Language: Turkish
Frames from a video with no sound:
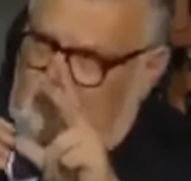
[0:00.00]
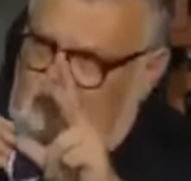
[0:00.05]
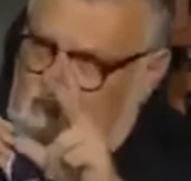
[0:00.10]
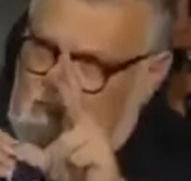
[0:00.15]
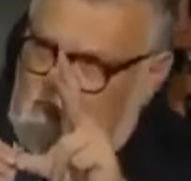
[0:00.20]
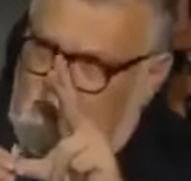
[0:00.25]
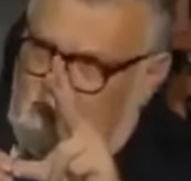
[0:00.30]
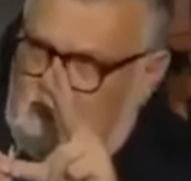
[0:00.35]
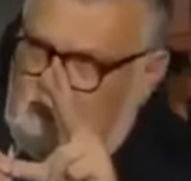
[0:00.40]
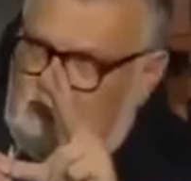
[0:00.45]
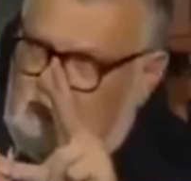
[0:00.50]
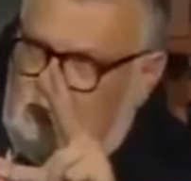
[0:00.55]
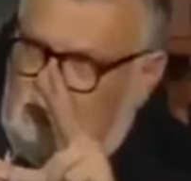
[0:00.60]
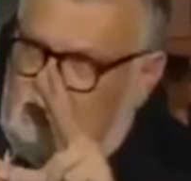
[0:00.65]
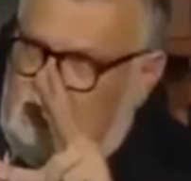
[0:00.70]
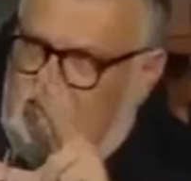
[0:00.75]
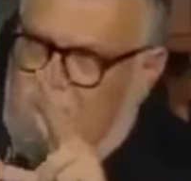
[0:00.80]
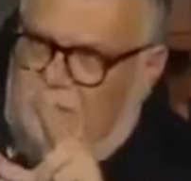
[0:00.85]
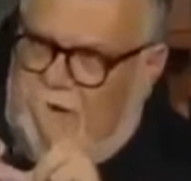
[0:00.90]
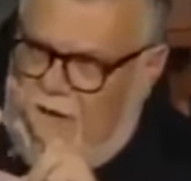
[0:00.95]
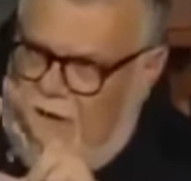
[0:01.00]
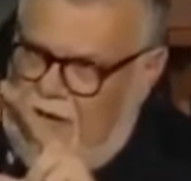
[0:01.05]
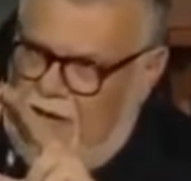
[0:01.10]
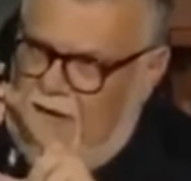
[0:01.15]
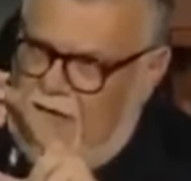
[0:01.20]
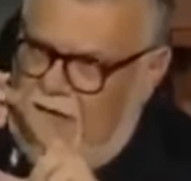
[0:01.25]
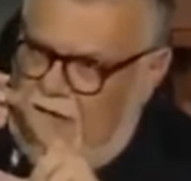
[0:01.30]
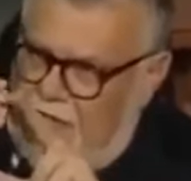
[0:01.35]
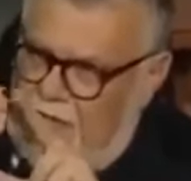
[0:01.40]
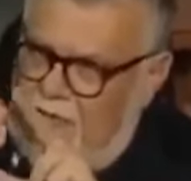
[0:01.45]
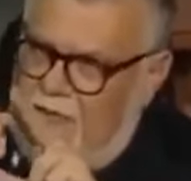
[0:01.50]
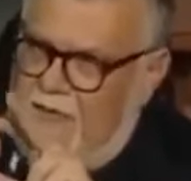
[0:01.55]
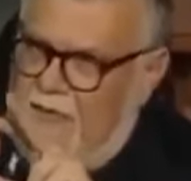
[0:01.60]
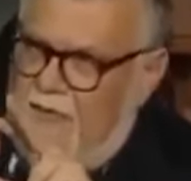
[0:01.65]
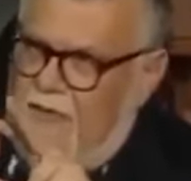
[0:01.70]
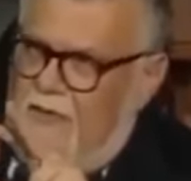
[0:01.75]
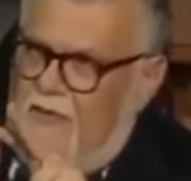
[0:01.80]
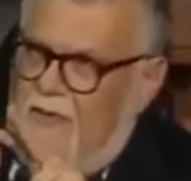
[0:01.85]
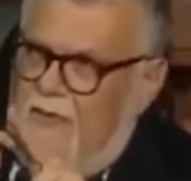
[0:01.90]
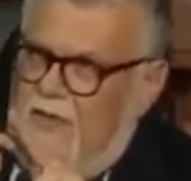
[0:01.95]
katılıyorum. Musevilik,
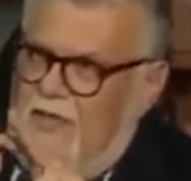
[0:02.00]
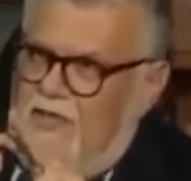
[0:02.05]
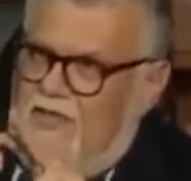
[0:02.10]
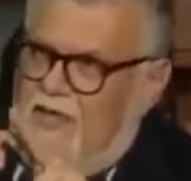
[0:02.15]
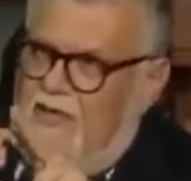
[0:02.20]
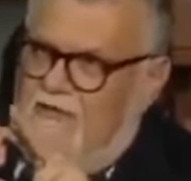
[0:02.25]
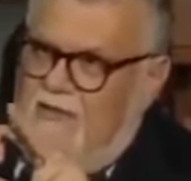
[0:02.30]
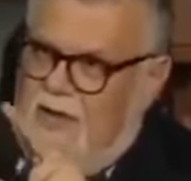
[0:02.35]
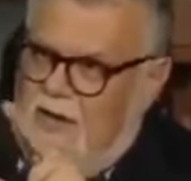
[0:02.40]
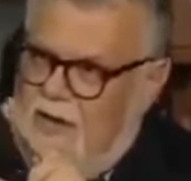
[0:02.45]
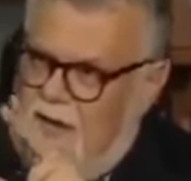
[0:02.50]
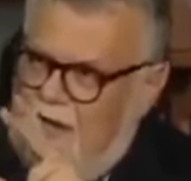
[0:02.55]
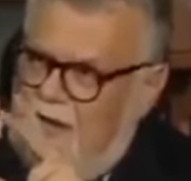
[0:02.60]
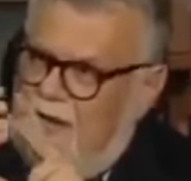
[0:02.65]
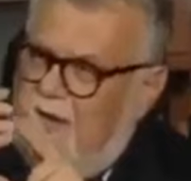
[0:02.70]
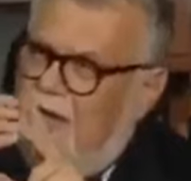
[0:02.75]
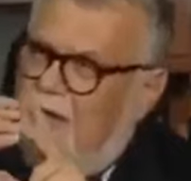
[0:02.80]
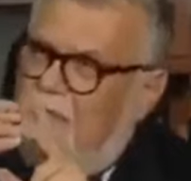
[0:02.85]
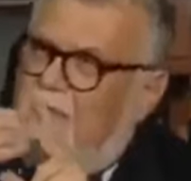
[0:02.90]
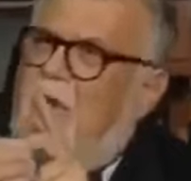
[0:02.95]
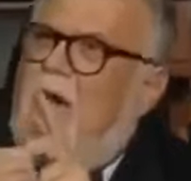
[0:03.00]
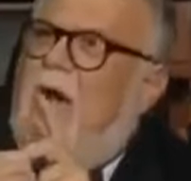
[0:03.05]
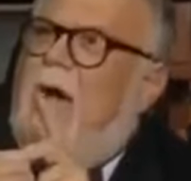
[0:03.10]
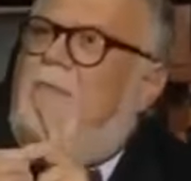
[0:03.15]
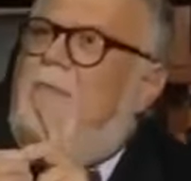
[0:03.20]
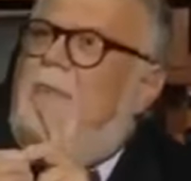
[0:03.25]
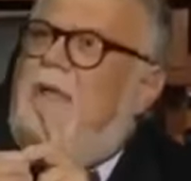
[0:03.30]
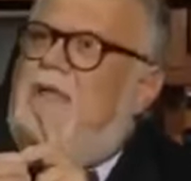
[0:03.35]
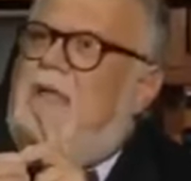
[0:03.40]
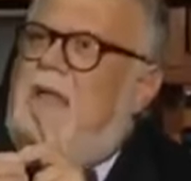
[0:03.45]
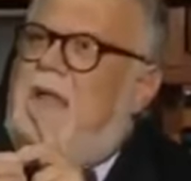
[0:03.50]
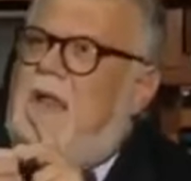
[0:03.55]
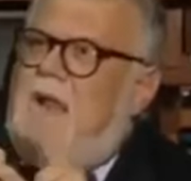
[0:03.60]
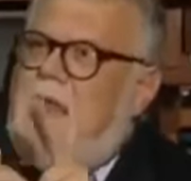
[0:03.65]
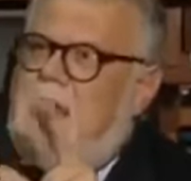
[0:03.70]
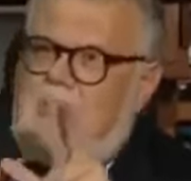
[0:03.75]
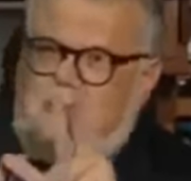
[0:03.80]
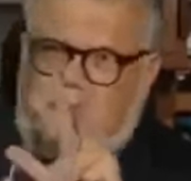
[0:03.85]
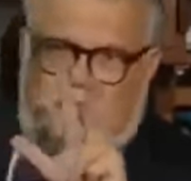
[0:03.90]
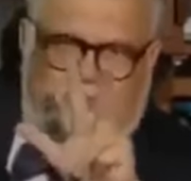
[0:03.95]
İsevilik, Birbirine alıntı, Muhammedilik.
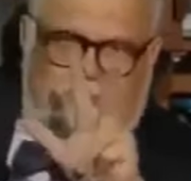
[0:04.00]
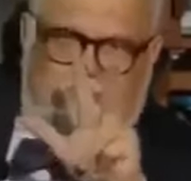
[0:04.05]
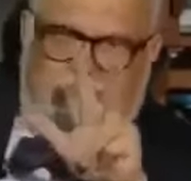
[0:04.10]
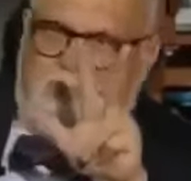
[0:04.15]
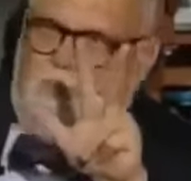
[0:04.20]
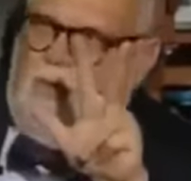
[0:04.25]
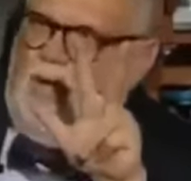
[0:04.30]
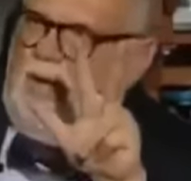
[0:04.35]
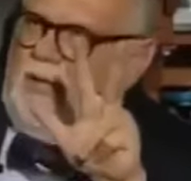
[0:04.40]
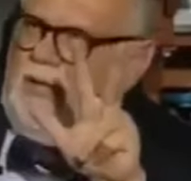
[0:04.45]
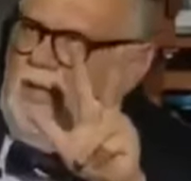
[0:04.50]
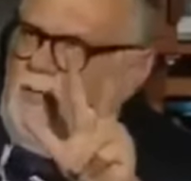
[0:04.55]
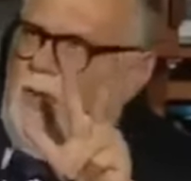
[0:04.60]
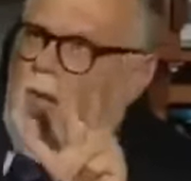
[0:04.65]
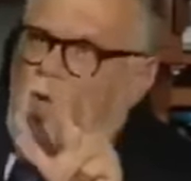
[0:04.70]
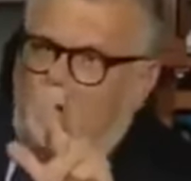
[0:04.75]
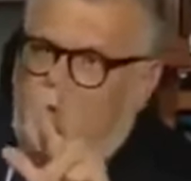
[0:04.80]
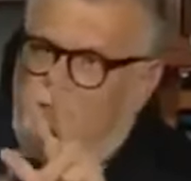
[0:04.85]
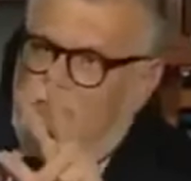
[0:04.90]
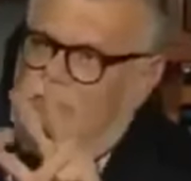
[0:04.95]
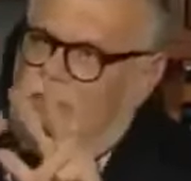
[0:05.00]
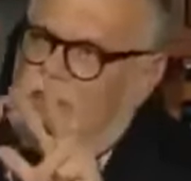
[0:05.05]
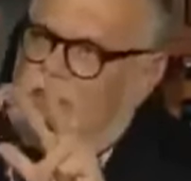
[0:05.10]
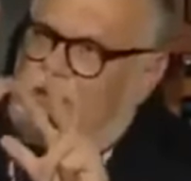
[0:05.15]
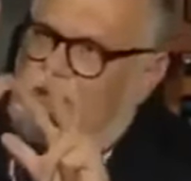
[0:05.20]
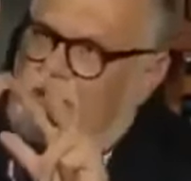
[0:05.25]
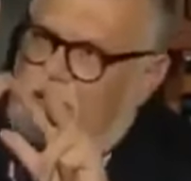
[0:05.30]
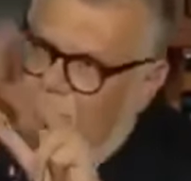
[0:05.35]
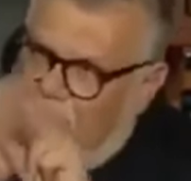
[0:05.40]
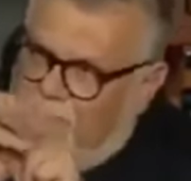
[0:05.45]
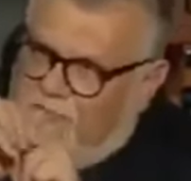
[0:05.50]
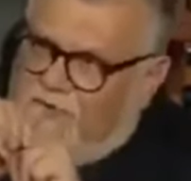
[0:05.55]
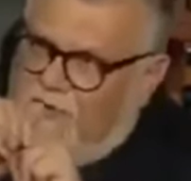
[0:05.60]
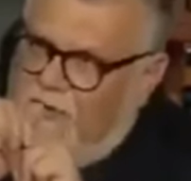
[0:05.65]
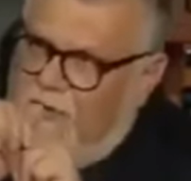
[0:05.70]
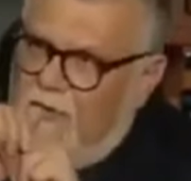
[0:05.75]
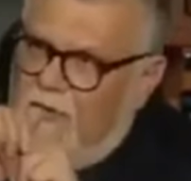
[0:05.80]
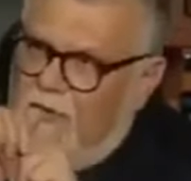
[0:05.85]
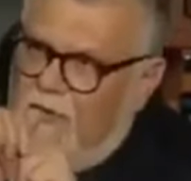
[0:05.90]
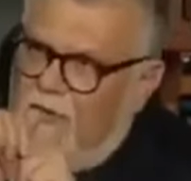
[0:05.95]
Alıntı, alıntı. Yani değil mi? Bunların
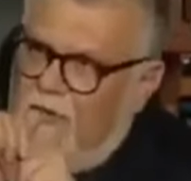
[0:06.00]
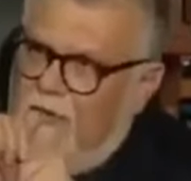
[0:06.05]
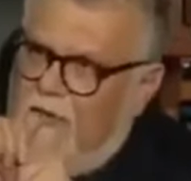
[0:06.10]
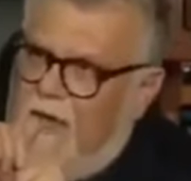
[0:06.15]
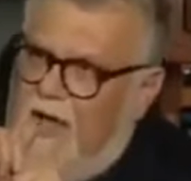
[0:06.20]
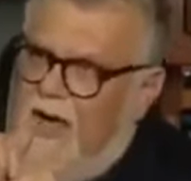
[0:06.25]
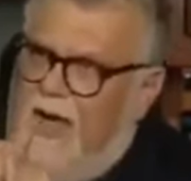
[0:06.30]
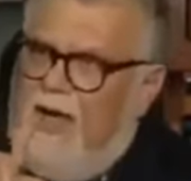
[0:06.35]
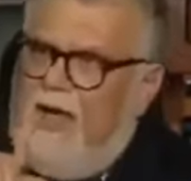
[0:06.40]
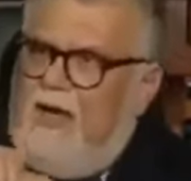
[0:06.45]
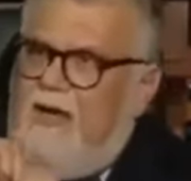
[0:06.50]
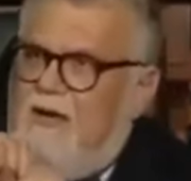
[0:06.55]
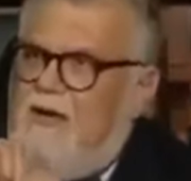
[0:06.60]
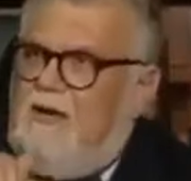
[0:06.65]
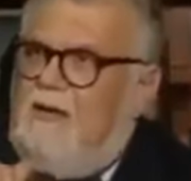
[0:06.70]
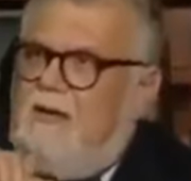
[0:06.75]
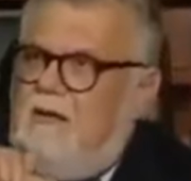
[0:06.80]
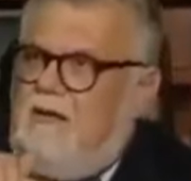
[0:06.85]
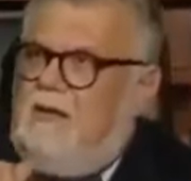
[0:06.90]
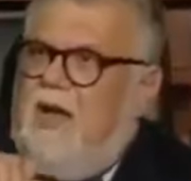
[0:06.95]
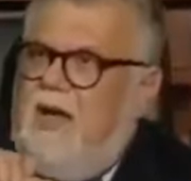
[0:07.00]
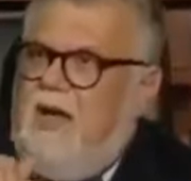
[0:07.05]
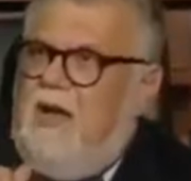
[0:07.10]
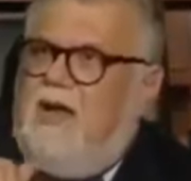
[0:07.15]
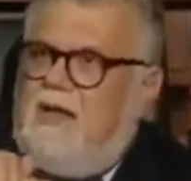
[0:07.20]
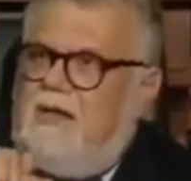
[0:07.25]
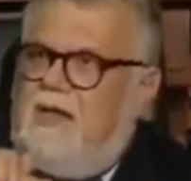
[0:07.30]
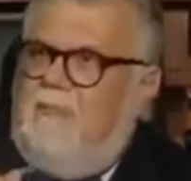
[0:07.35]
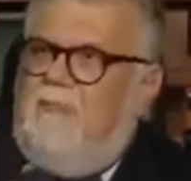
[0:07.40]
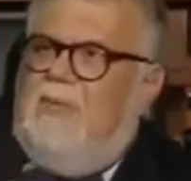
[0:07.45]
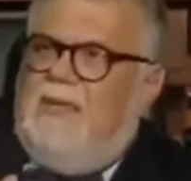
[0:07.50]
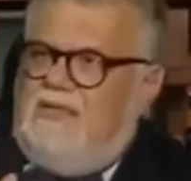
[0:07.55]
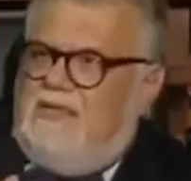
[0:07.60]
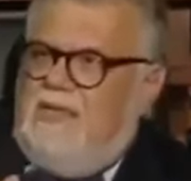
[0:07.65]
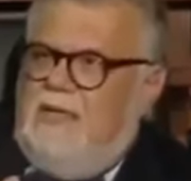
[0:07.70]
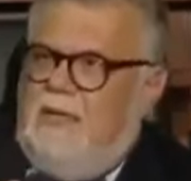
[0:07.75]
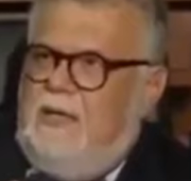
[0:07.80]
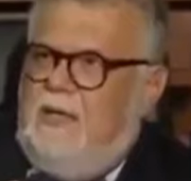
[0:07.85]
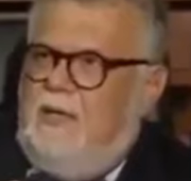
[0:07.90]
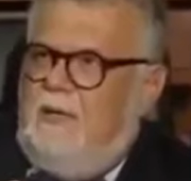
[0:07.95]
hepsi aynı kaynaktan
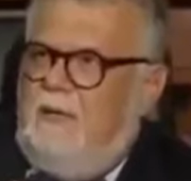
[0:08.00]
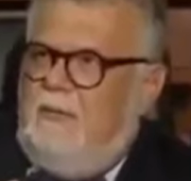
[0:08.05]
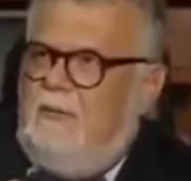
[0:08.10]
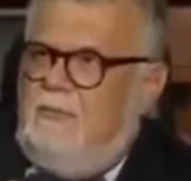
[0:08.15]
besleniyor.